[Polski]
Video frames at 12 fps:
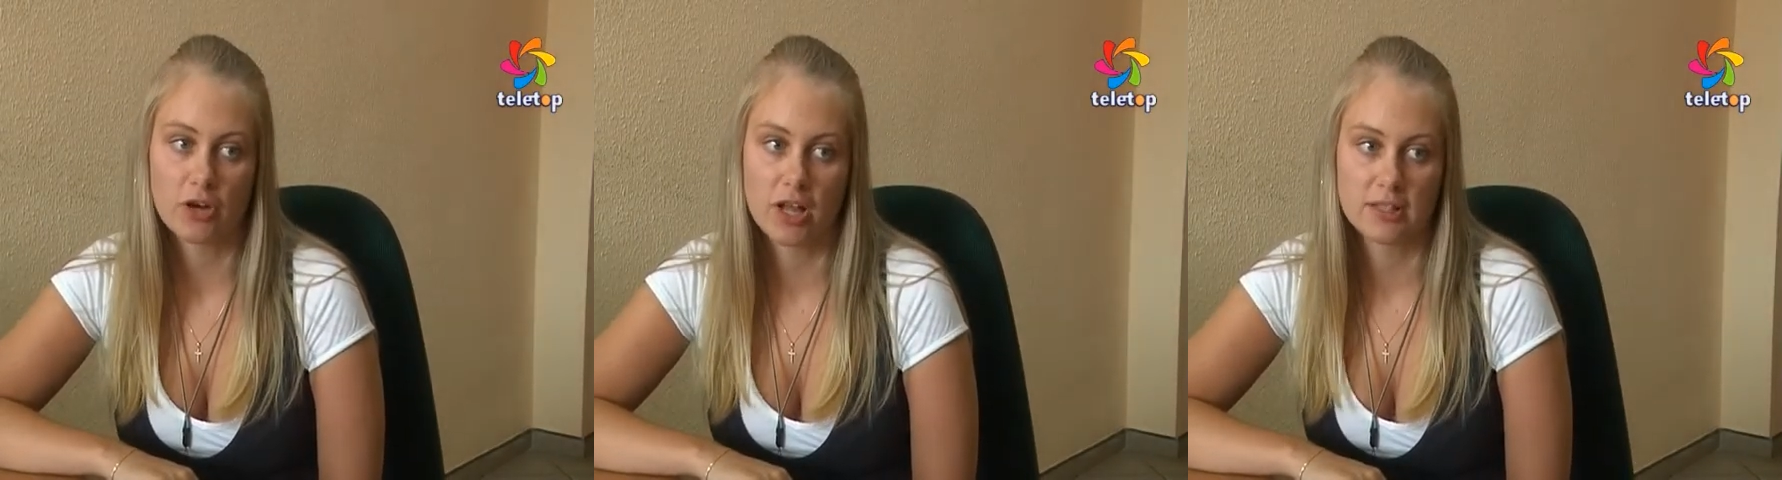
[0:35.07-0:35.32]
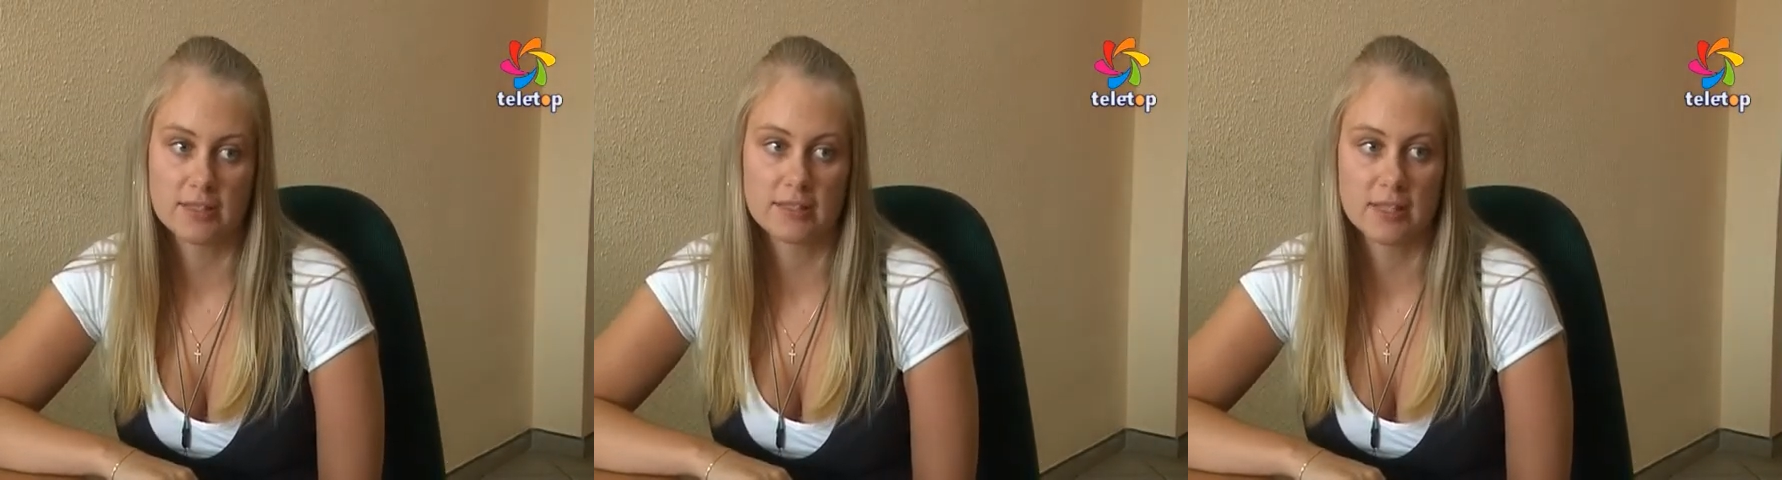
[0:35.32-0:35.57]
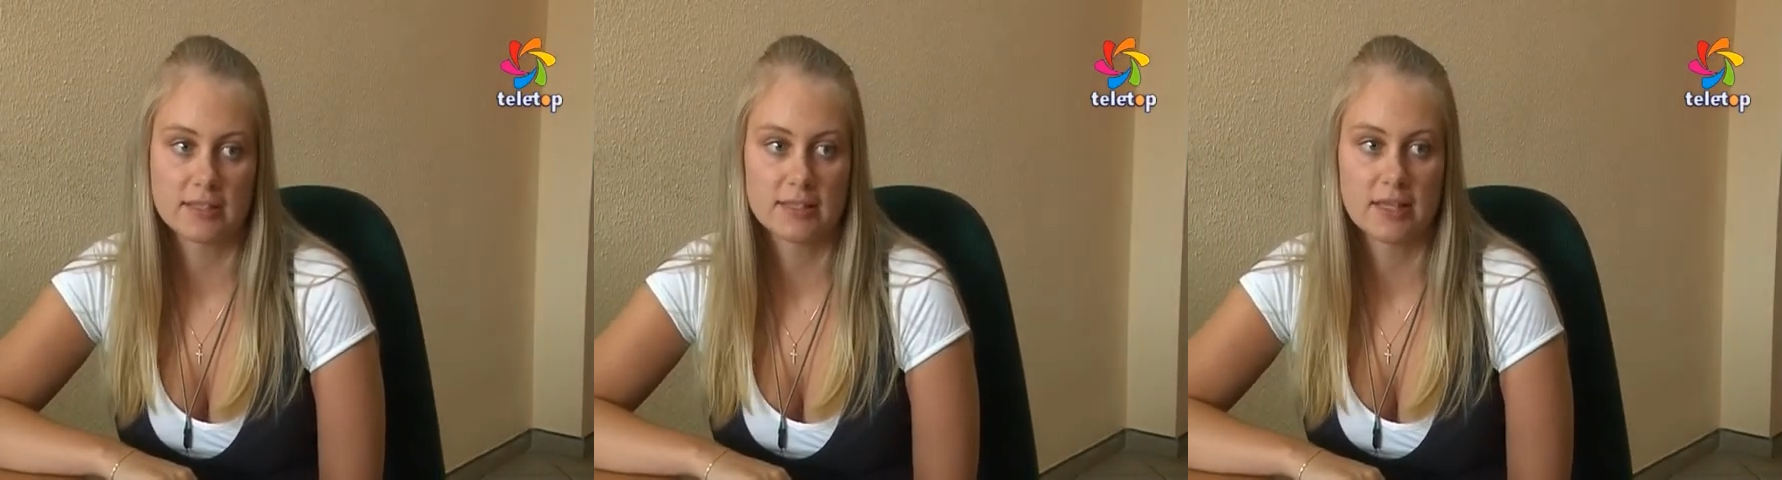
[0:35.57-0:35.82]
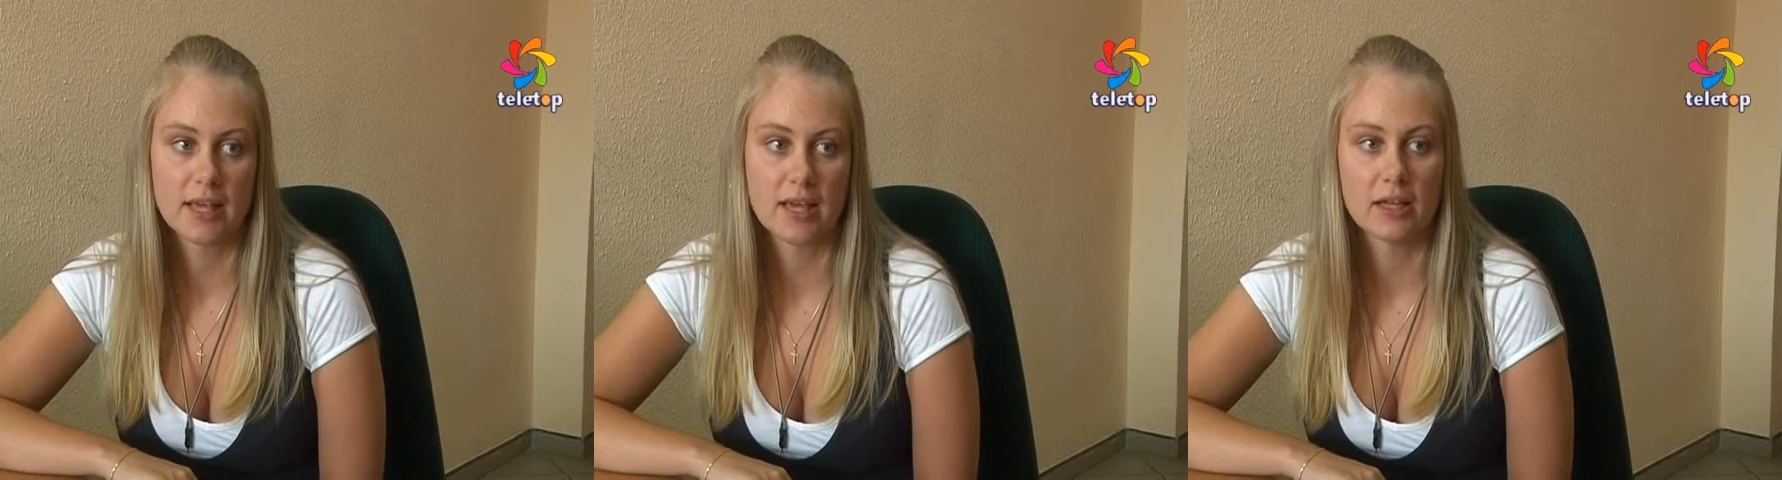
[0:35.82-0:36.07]

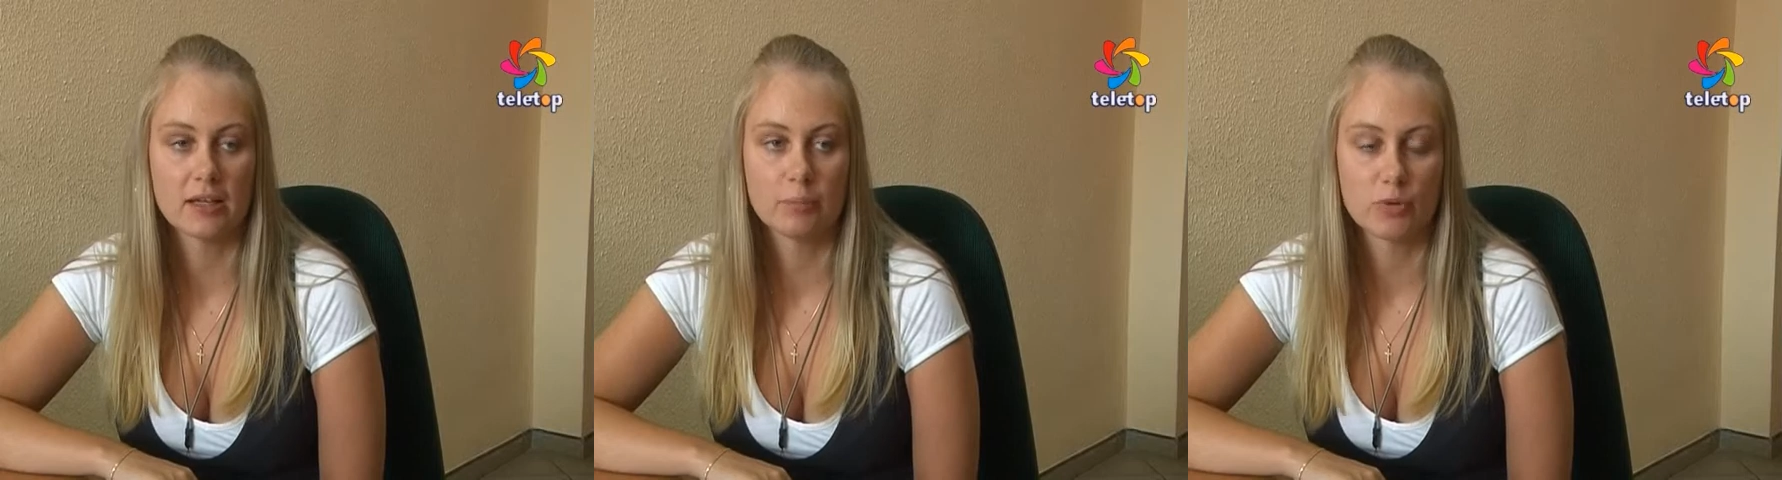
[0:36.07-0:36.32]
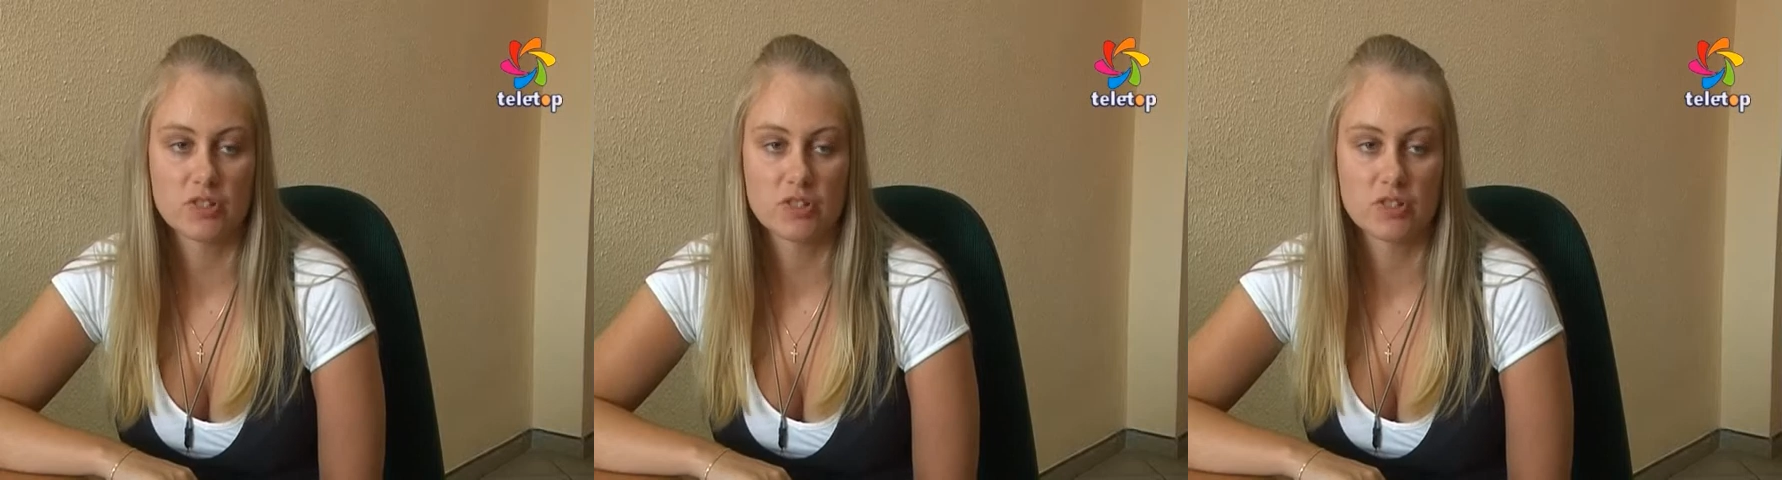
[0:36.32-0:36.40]
organizacje y,